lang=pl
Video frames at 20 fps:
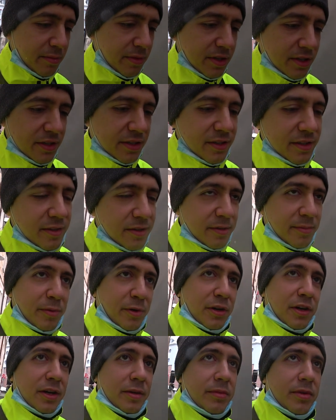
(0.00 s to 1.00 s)
mi
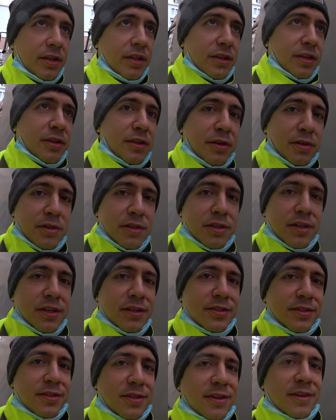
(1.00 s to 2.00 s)
po kabinie dość
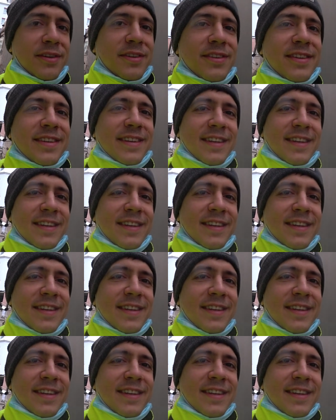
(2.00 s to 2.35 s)
często.